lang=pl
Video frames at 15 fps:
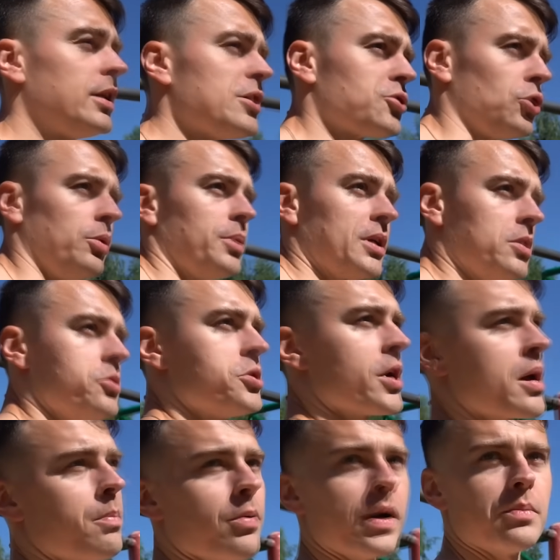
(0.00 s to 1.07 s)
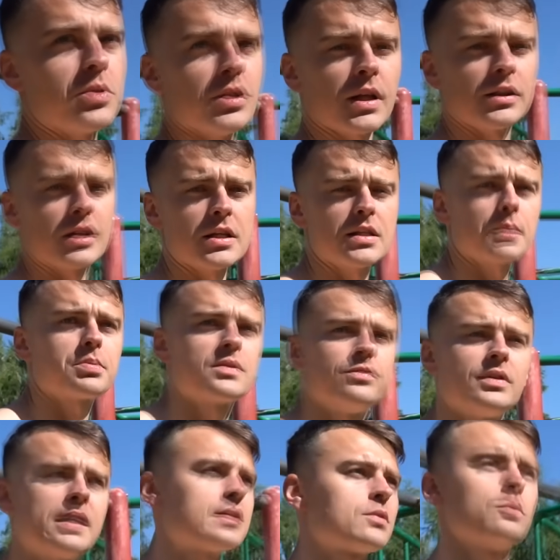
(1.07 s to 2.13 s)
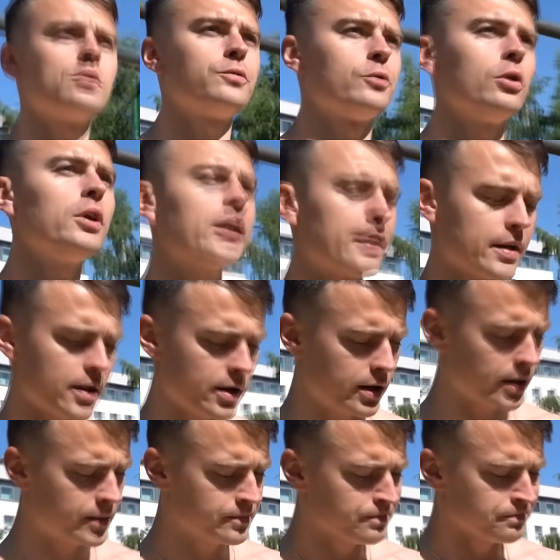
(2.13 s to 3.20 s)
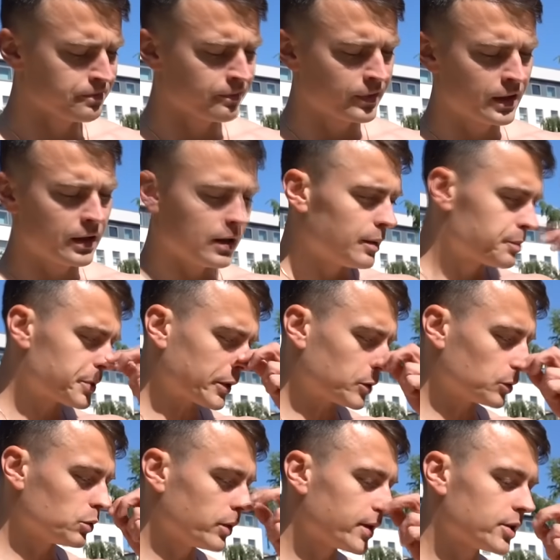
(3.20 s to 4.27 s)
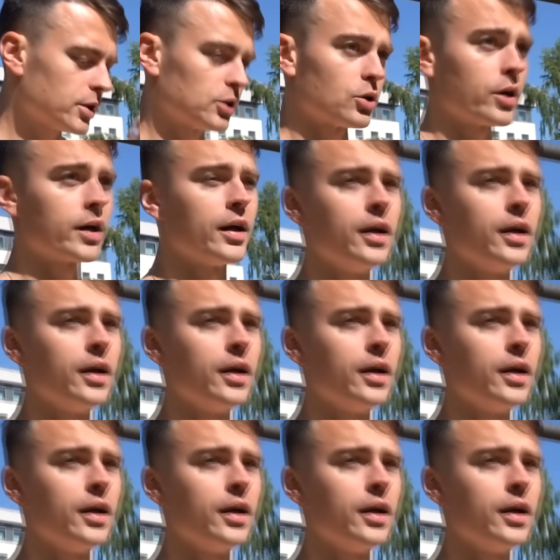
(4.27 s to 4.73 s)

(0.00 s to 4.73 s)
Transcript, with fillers: Też dobre ćwiczenie, powiem Ci. Na triceps wlazło w cholerę. Przekonuje się czyli